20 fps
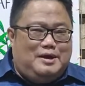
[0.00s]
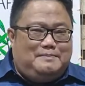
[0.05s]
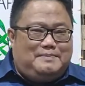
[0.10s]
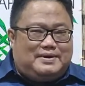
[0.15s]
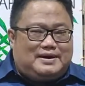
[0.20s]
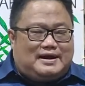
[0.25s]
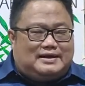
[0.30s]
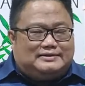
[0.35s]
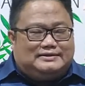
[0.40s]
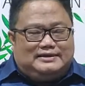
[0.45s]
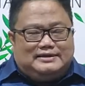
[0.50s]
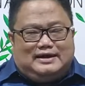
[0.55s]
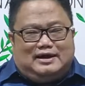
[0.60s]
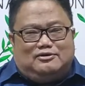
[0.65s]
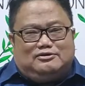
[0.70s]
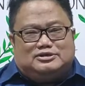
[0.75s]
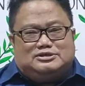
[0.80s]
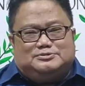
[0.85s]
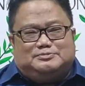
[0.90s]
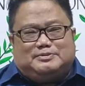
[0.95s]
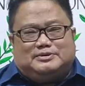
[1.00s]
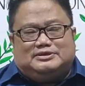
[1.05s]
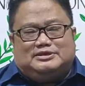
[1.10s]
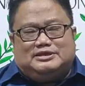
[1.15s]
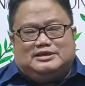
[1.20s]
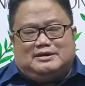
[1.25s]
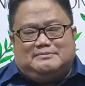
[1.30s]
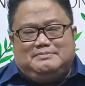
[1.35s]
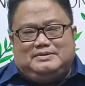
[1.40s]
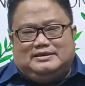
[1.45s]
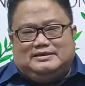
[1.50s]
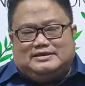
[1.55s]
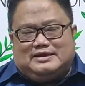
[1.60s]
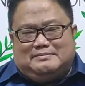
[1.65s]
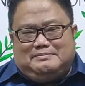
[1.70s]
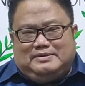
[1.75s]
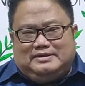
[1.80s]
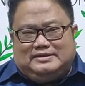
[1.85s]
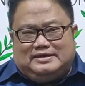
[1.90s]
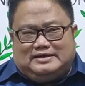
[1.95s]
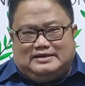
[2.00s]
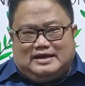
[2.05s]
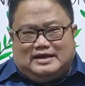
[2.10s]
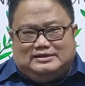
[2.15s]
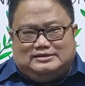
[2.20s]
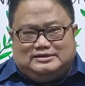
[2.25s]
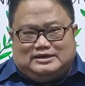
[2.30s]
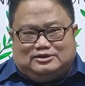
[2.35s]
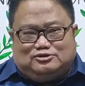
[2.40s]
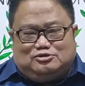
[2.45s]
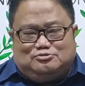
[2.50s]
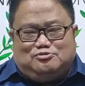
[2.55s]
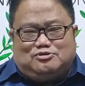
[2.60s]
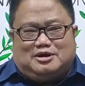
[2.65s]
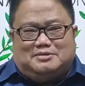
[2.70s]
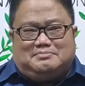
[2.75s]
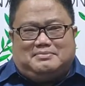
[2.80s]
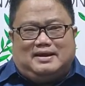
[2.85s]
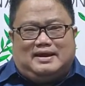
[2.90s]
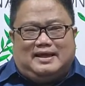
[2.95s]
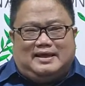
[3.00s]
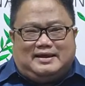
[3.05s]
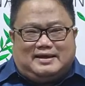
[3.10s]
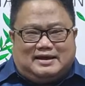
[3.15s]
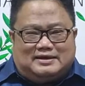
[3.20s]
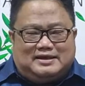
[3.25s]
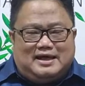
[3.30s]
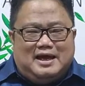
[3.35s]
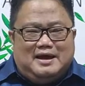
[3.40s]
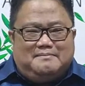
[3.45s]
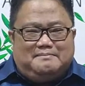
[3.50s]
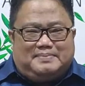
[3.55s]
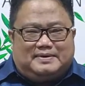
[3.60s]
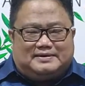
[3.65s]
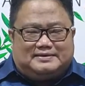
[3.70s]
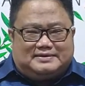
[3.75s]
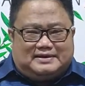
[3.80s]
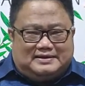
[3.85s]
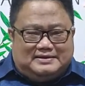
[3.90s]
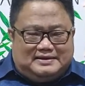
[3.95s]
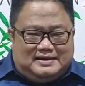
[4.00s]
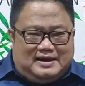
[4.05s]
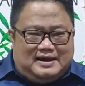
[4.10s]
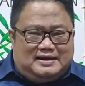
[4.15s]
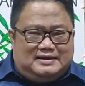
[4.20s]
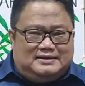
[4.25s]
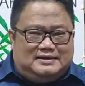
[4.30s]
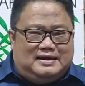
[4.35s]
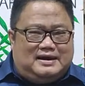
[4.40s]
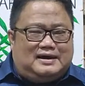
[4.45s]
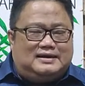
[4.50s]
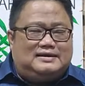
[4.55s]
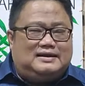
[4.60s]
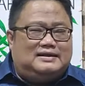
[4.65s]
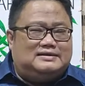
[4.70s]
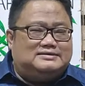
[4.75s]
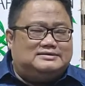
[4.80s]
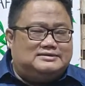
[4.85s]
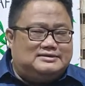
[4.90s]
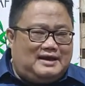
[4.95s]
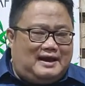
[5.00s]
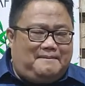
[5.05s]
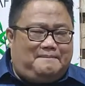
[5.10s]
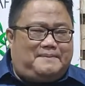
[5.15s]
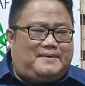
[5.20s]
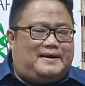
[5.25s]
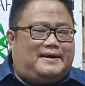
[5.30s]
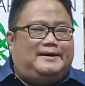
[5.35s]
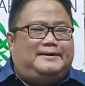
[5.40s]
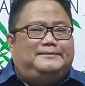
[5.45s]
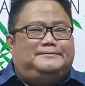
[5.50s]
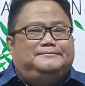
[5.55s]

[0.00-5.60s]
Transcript: Berarti kalau sepertiga bintang-bintang yang jatuh bukan malaikat, pertanyaannya adalah siapa?